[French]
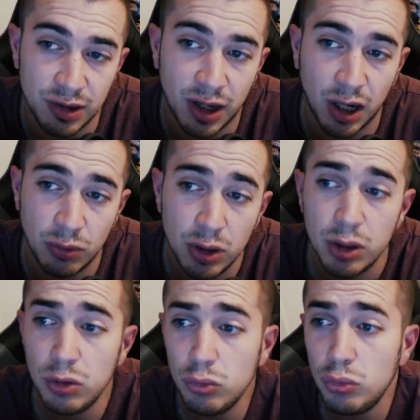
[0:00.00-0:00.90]
qui était
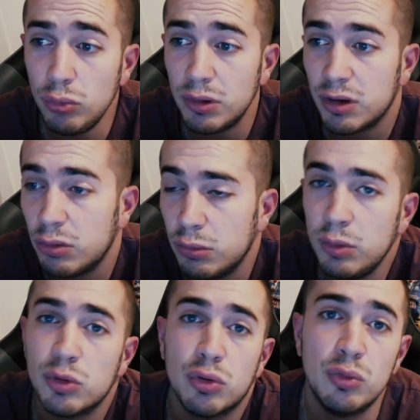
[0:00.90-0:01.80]
arrivée. Et du coup, bah, ça tombe
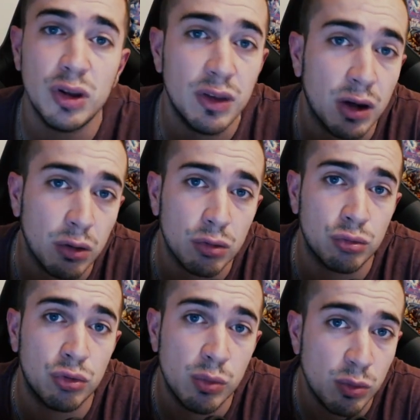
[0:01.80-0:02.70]
bien parce que vous êtes d'accord
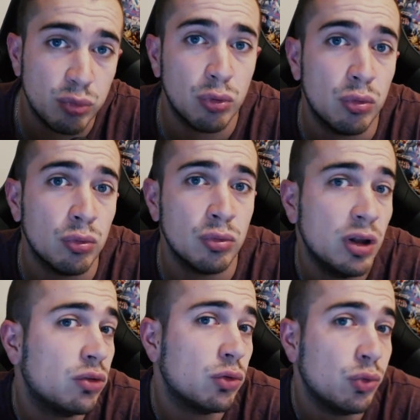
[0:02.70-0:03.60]
justement pour qu'on
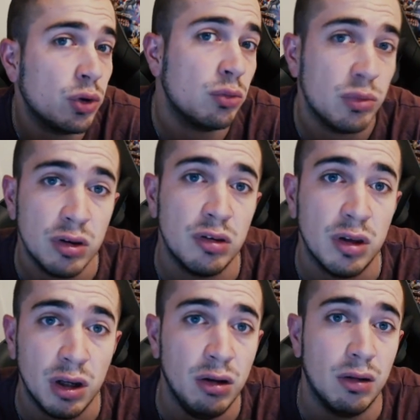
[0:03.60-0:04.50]
aille se faire une petite
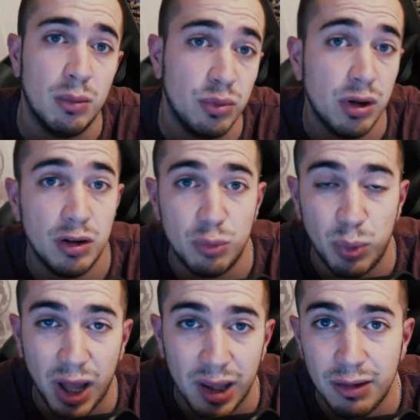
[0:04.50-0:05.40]
série, un petit let's
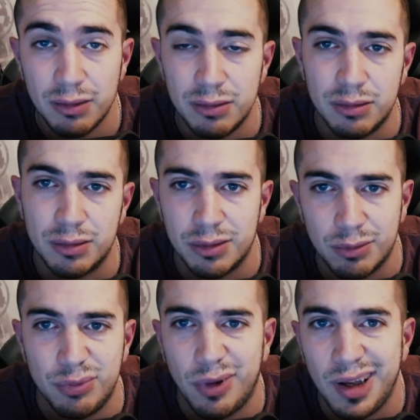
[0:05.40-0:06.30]
play euh, sur
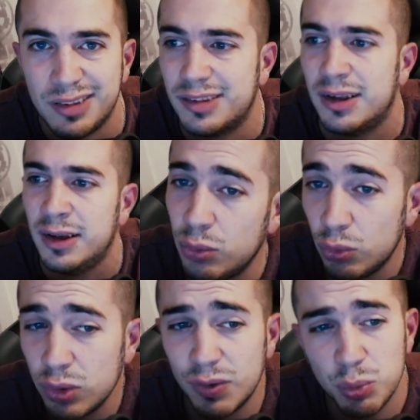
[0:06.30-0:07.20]
The Forest. Donc
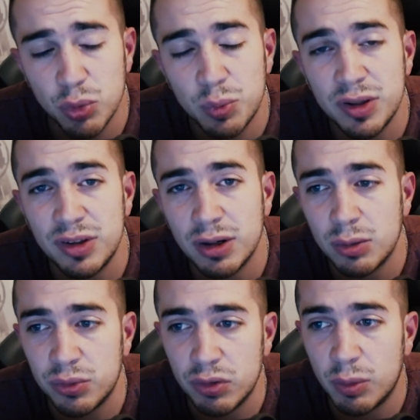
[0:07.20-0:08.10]
du coup, ça fait plutôt plaisir.
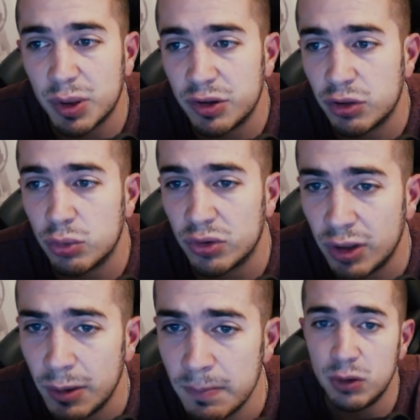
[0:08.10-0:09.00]
Comme ça, on va partir sur
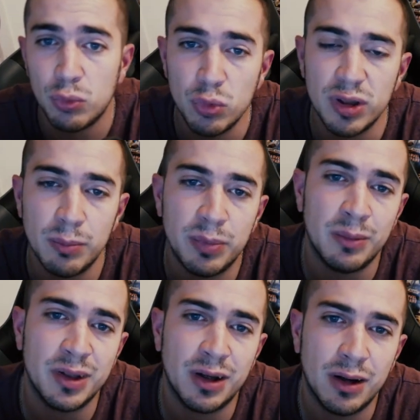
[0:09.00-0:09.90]
ça. Et du coup, ça me
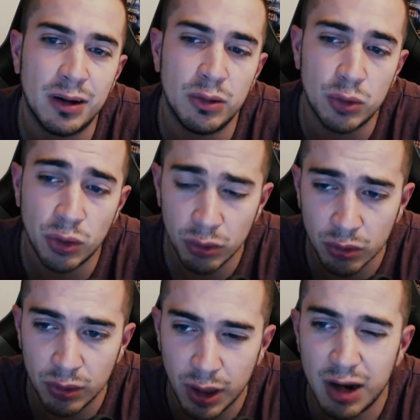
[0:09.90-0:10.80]
permettra, le temps
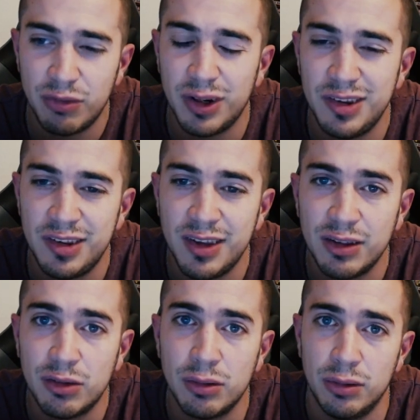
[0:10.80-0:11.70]
que l'Alpha
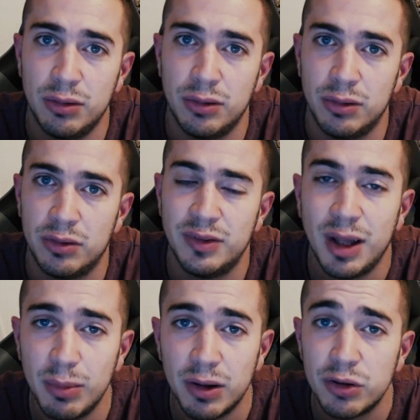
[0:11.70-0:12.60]
17 euh,
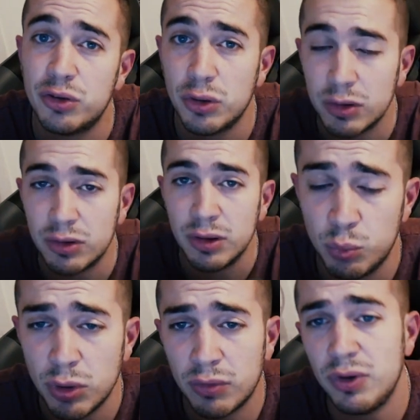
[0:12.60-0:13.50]
stable sorte, de
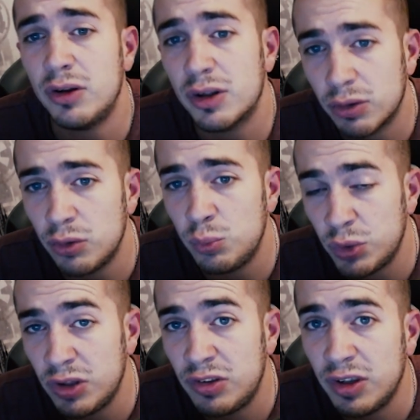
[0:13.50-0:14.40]
pouvoir faire en attendant une
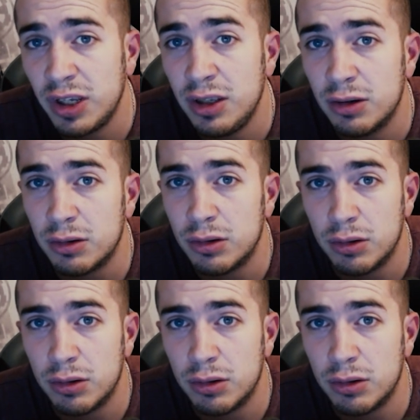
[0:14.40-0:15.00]
petite série